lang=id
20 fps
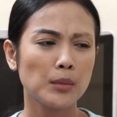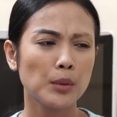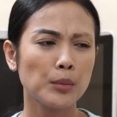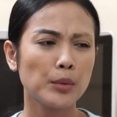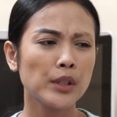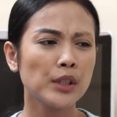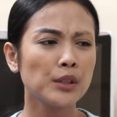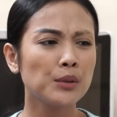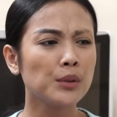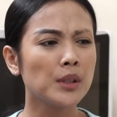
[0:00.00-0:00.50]

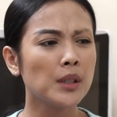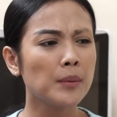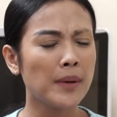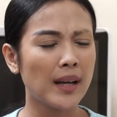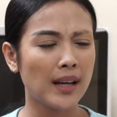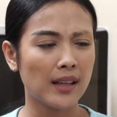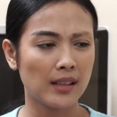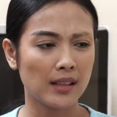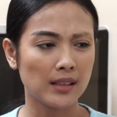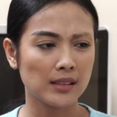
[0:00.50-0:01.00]
Bobon itu
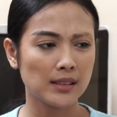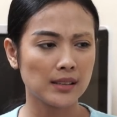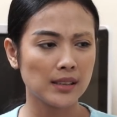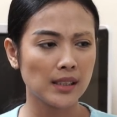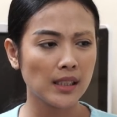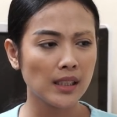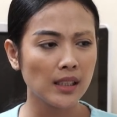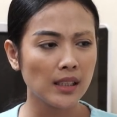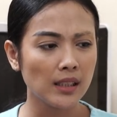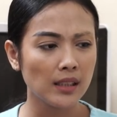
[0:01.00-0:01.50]
gimana
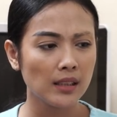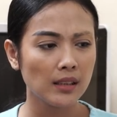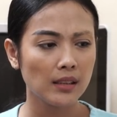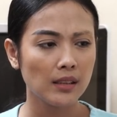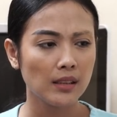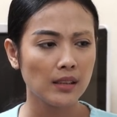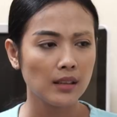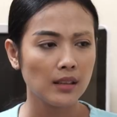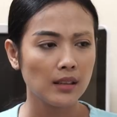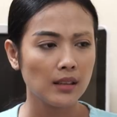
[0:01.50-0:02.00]
sih?
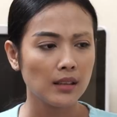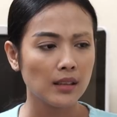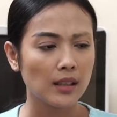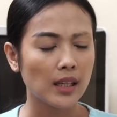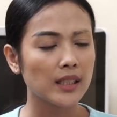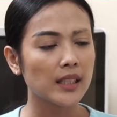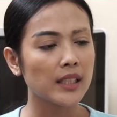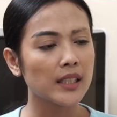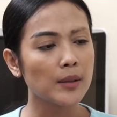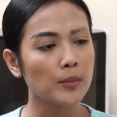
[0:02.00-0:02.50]

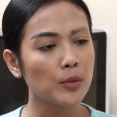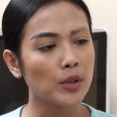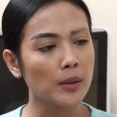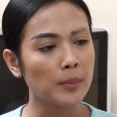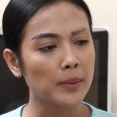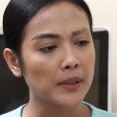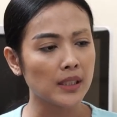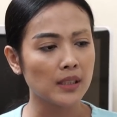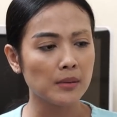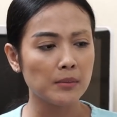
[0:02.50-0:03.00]
Katanya mau
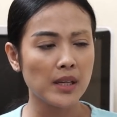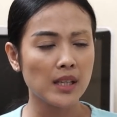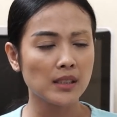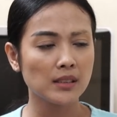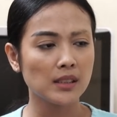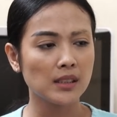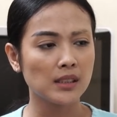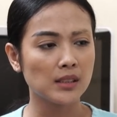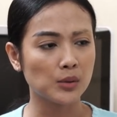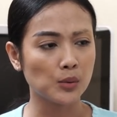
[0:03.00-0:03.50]
dapetin
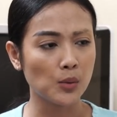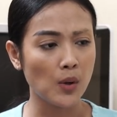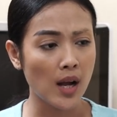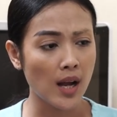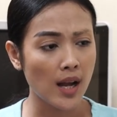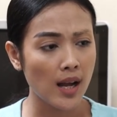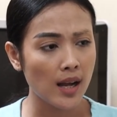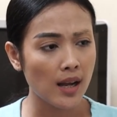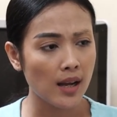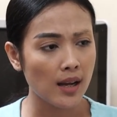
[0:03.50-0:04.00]

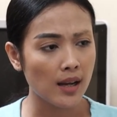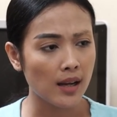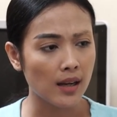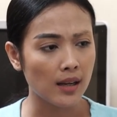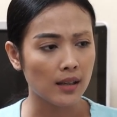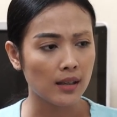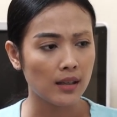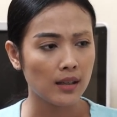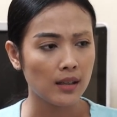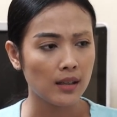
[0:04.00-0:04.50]
beasiswa.